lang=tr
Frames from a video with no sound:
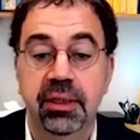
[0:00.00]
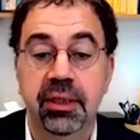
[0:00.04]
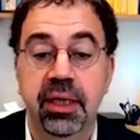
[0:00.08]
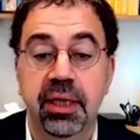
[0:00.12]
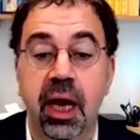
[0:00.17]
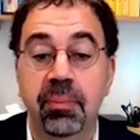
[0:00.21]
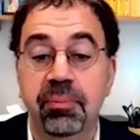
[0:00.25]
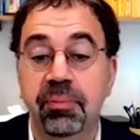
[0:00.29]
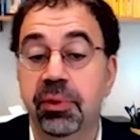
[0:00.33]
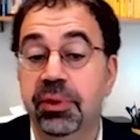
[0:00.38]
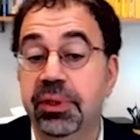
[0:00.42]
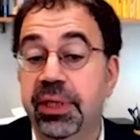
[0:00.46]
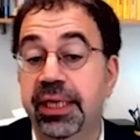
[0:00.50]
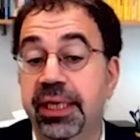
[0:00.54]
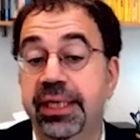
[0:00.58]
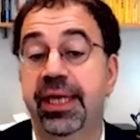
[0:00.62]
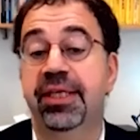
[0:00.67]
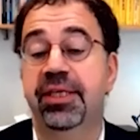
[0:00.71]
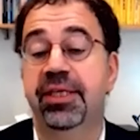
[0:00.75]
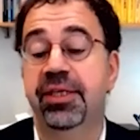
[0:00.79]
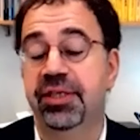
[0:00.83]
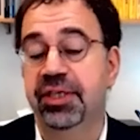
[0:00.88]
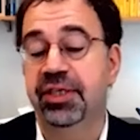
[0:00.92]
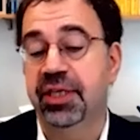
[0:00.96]
Ne yap ne
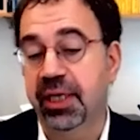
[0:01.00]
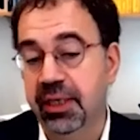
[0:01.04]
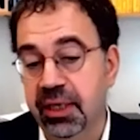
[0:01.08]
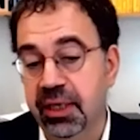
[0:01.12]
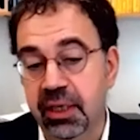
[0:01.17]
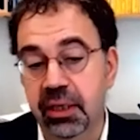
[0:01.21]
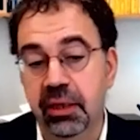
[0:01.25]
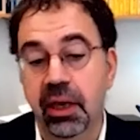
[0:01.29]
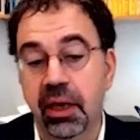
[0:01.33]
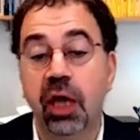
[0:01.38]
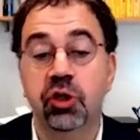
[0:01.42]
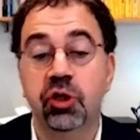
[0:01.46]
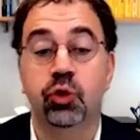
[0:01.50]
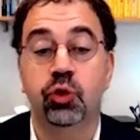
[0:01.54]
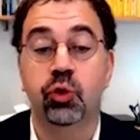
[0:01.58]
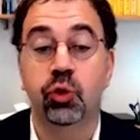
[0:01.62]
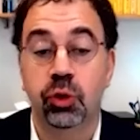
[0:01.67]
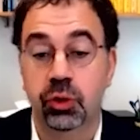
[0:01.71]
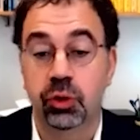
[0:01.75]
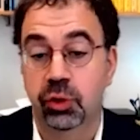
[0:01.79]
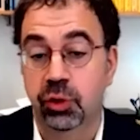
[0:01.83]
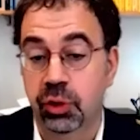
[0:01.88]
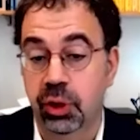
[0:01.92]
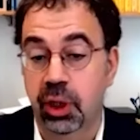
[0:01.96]
getireceklerini az
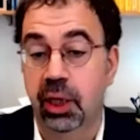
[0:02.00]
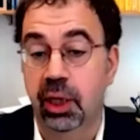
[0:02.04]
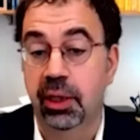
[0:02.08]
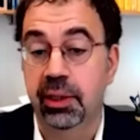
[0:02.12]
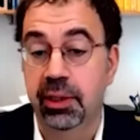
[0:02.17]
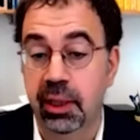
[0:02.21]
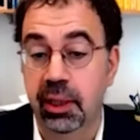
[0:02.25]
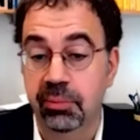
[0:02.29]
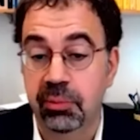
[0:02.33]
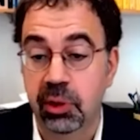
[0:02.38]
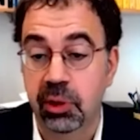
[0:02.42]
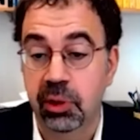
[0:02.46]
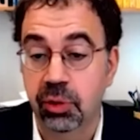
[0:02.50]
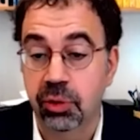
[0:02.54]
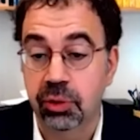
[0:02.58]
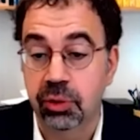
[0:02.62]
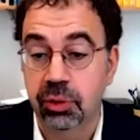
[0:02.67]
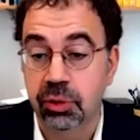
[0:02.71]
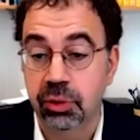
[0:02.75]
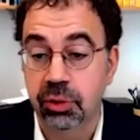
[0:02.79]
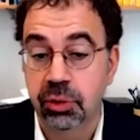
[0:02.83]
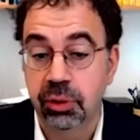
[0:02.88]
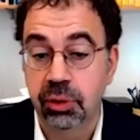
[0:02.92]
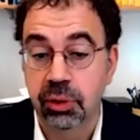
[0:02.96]
çok
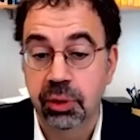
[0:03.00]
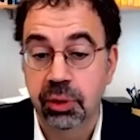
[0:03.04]
anlayabiliyoruz.